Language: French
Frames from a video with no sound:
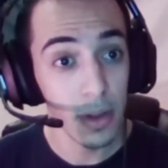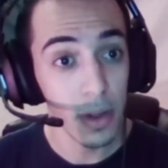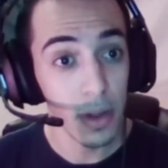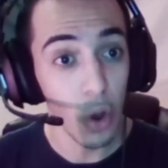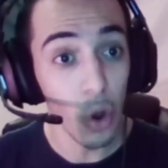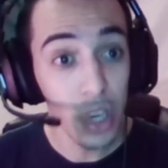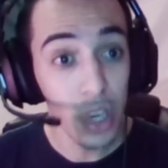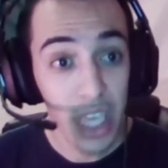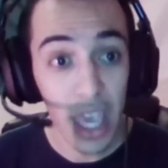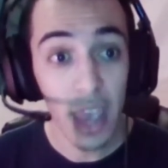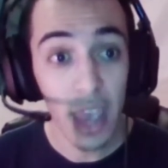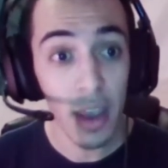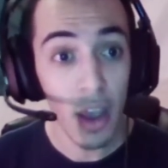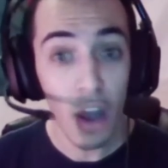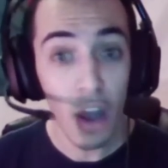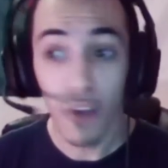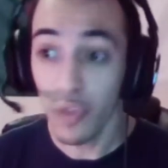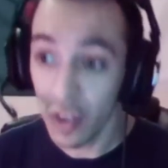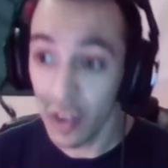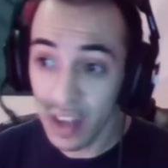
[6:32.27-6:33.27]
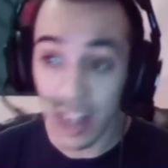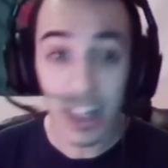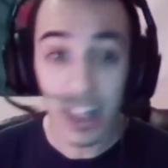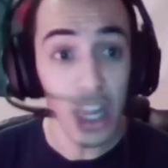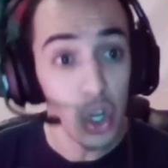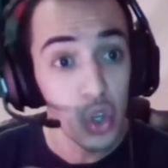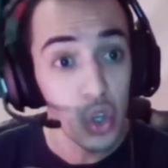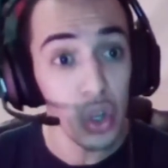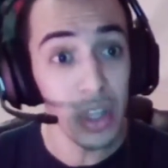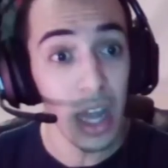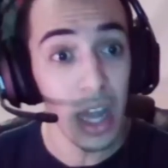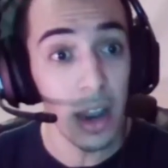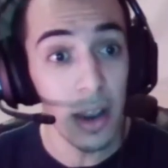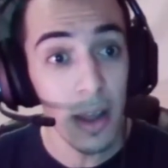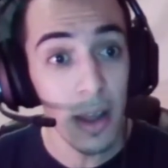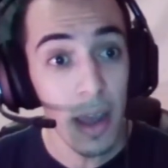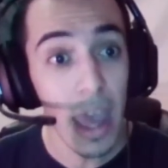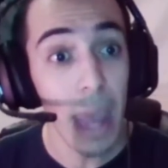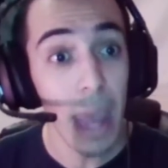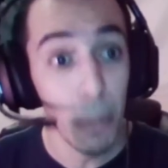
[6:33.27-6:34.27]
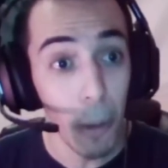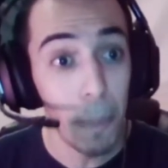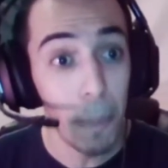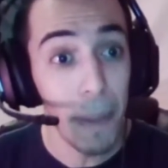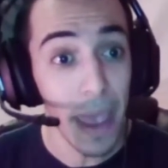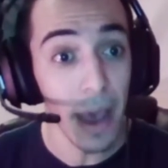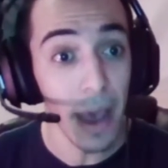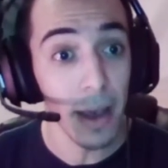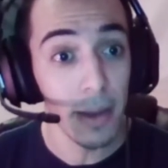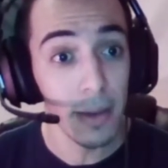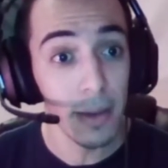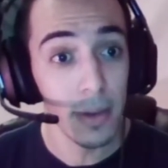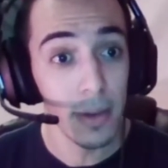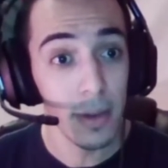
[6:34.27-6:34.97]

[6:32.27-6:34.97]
Ok, vous citez le journal, et mon père